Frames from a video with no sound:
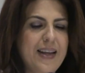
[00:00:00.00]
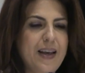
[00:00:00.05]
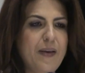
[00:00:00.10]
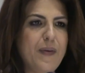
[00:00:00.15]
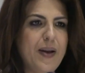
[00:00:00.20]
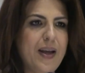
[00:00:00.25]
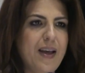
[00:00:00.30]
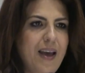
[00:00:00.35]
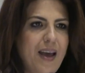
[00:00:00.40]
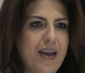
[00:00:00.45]

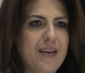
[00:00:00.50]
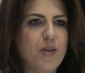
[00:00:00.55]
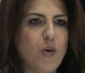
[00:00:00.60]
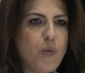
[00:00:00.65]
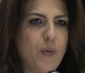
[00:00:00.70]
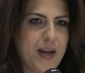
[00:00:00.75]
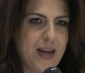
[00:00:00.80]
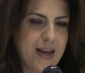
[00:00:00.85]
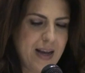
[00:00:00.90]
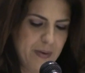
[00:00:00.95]
libre e
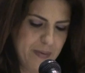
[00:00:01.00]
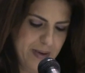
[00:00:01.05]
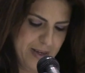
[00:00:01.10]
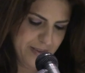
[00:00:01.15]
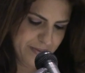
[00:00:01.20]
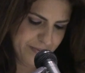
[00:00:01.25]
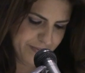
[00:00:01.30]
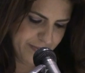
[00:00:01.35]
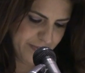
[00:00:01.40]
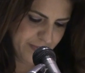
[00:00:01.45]

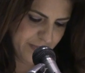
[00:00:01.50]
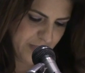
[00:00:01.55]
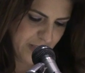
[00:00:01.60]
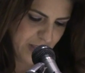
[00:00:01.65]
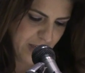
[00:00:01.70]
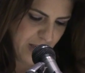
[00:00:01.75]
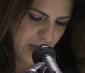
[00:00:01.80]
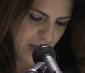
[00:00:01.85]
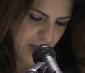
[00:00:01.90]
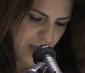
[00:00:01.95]
indoblegable.
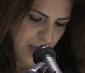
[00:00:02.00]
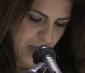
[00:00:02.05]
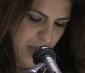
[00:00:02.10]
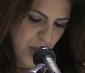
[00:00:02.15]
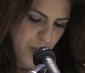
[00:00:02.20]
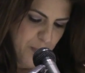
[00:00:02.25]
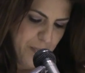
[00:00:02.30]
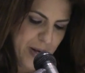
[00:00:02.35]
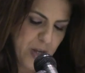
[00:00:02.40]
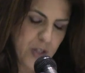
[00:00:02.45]

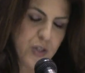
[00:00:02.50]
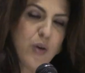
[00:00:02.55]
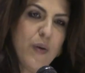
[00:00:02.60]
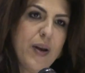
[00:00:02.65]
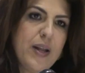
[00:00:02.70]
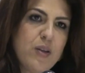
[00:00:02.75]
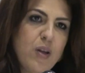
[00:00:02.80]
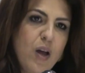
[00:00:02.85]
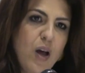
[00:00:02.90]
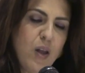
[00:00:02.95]
Pero
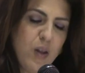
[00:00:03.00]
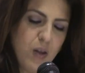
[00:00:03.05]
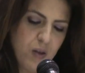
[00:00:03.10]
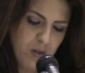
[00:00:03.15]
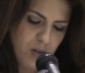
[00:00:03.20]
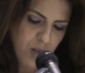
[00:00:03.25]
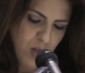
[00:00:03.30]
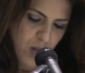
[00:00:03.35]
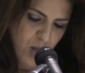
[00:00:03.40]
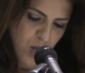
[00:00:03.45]
sobre
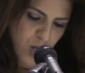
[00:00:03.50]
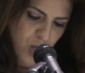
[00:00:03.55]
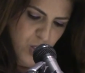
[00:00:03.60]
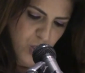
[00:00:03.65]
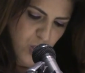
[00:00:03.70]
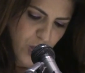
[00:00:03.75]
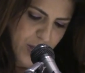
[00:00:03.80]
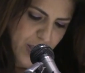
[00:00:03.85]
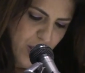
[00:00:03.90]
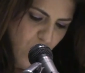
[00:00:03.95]
todo
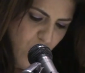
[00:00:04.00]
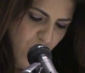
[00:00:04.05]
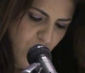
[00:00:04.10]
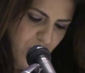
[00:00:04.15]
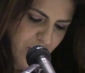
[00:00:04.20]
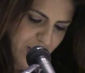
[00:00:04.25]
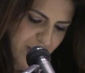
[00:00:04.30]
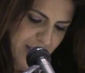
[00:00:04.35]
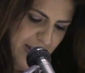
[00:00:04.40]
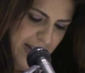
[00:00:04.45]
yo quiero
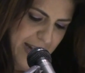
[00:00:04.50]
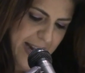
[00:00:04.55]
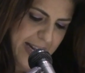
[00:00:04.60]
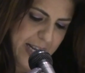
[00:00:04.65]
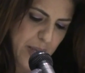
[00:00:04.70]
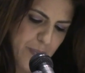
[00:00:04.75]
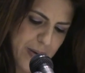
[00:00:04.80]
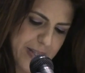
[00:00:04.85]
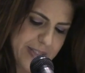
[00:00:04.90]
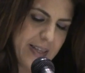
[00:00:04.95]
hoy tener
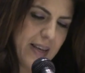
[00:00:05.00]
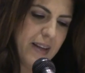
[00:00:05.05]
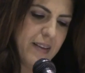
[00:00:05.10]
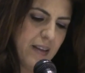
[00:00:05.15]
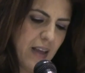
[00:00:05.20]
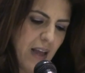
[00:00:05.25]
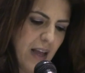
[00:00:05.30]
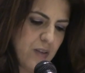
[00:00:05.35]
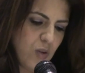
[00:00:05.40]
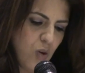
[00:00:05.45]
aquí
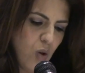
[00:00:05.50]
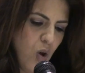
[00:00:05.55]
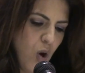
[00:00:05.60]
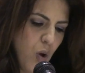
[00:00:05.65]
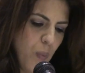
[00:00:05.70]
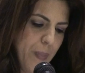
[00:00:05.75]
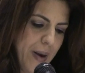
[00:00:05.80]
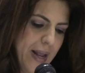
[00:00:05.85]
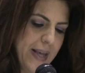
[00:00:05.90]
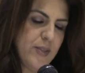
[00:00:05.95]
presentes a todos
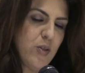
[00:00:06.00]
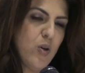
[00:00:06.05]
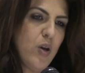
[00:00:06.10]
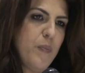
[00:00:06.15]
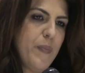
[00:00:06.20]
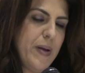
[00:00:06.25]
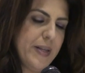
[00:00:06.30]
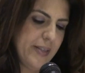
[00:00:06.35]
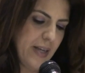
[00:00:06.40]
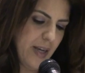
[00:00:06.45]
los presos
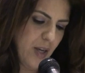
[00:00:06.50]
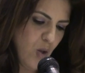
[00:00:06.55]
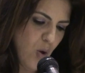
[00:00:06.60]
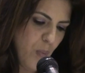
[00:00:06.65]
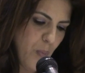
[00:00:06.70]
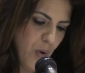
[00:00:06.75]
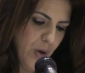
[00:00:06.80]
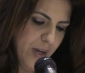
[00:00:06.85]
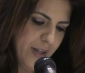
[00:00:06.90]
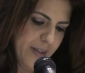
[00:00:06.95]
y
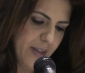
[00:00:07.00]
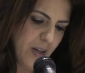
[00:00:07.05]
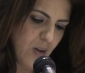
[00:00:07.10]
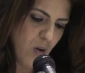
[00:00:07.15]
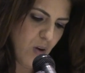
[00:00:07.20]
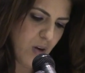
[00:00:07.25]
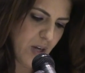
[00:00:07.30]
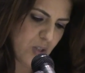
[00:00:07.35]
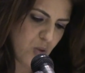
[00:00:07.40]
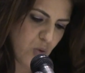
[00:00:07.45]
perseguidos
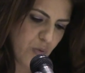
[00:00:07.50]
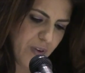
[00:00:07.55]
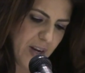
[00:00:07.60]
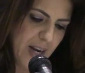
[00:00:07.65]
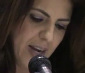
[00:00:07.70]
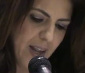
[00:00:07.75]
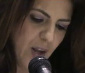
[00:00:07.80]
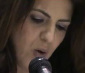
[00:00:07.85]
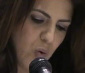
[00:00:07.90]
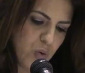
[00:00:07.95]
políticos que
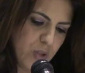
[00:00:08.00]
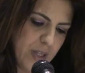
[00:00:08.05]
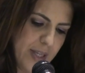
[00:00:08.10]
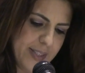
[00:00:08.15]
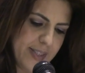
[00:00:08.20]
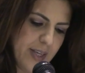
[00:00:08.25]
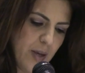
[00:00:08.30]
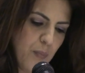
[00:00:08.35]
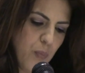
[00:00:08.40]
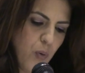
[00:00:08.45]
sufren la
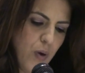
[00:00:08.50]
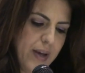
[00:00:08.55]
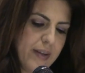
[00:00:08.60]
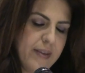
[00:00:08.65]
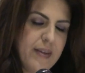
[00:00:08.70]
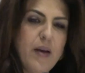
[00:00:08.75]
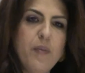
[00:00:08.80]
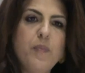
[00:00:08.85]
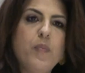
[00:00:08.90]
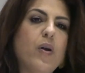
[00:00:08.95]
injusticia
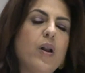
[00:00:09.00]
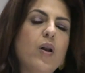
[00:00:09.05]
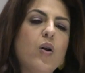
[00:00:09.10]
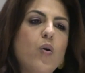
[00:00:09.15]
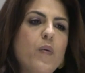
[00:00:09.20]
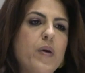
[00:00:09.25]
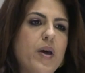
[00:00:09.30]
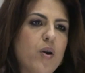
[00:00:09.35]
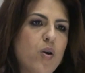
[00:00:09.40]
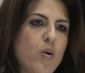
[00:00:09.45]
impuesta por el
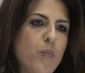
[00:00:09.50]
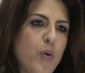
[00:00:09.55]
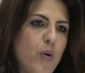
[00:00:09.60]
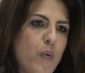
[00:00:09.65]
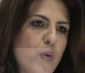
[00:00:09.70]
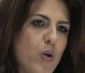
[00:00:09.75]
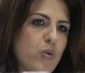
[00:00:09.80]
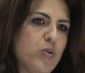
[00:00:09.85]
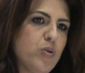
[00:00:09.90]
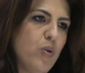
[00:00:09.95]
gobierno
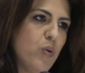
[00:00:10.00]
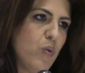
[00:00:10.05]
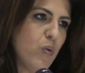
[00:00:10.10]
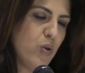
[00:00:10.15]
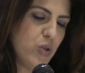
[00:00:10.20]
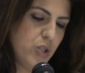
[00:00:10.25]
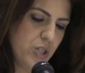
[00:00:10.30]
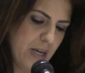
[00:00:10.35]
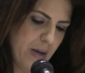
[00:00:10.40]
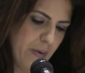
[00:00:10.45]
probioso de
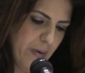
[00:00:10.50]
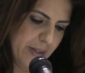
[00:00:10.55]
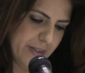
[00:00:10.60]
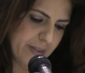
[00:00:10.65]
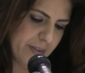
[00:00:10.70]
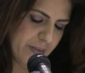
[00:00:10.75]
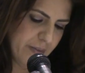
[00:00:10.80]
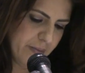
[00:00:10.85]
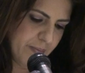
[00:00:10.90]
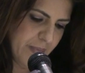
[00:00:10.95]
Hugo
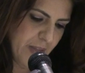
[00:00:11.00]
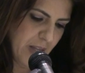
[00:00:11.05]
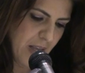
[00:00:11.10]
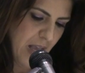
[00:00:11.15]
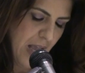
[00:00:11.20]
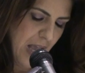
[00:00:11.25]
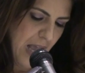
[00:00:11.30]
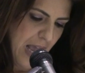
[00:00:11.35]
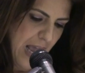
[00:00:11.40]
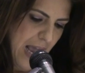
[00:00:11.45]
Chávez.
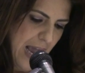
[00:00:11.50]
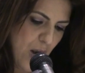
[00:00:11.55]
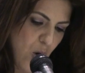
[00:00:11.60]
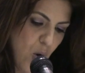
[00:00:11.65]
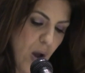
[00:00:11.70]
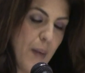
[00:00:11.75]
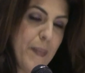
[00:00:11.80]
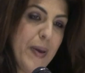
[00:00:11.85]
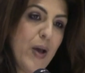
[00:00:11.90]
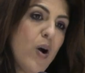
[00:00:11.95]
A
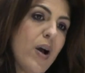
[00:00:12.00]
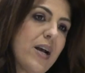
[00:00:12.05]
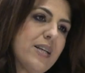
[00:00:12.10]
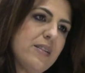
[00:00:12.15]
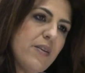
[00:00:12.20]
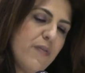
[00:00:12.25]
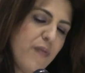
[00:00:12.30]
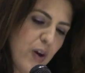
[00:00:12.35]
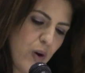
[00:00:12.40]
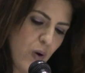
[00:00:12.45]
los amigos que
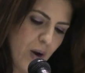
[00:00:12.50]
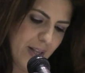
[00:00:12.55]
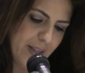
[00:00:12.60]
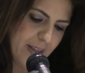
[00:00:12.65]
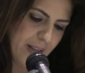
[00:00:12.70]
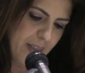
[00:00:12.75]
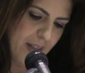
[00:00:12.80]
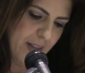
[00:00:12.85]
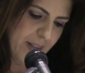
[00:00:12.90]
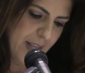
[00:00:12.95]
se fueron
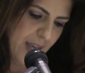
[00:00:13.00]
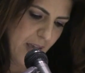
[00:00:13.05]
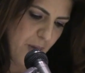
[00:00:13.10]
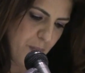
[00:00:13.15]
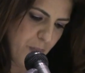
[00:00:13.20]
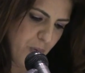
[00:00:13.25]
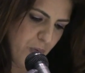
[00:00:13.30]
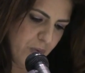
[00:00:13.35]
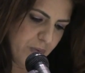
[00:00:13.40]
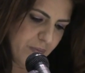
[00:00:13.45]
antes de
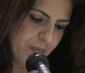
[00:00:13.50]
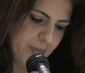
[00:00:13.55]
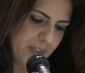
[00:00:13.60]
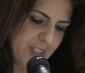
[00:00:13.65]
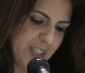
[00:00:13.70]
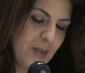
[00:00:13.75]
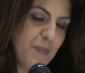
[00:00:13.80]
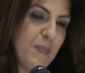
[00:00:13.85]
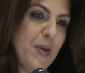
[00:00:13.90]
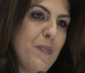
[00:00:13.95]
tiempo,
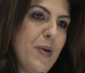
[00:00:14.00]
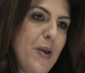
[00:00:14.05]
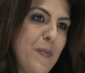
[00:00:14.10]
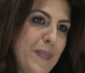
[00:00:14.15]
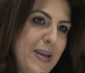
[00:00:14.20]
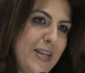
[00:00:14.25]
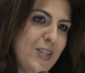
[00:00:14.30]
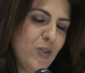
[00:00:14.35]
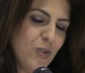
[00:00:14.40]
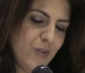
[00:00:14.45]
sin mi
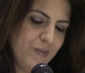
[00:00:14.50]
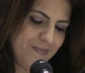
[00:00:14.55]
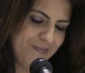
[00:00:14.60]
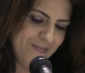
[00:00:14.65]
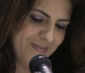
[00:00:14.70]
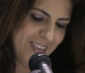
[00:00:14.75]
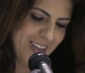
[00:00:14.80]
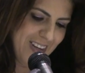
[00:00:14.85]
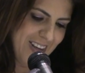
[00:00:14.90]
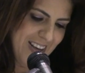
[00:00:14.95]
permiso,
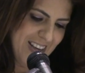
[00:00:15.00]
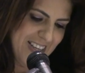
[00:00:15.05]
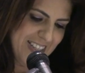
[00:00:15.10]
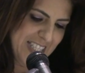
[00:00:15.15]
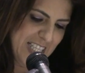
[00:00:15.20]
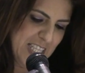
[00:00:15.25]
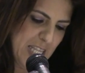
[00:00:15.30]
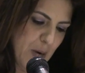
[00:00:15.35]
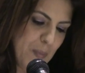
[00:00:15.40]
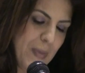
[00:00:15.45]

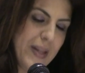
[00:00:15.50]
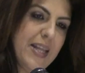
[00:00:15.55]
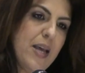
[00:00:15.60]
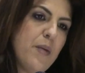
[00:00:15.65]
sin darme